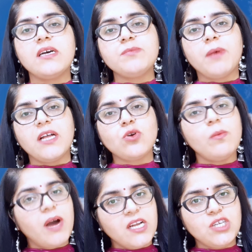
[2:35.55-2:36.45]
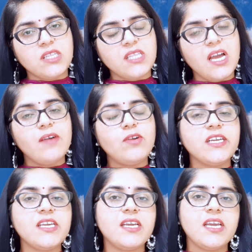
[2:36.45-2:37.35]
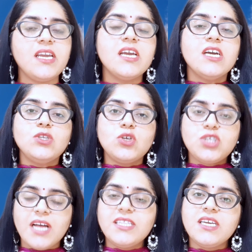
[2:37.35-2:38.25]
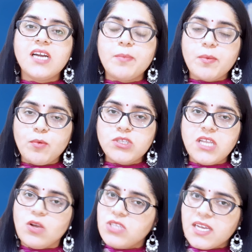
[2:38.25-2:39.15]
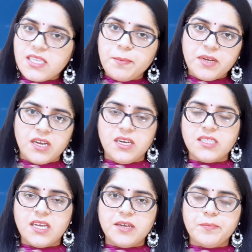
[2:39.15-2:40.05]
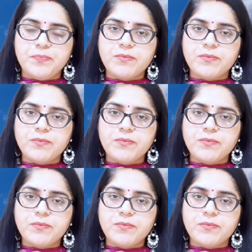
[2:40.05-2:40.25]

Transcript: इस बात को मान जाता है और लड़की की जो शादी का प्रपोजल है उसे एक्सेप्ट कर लेता है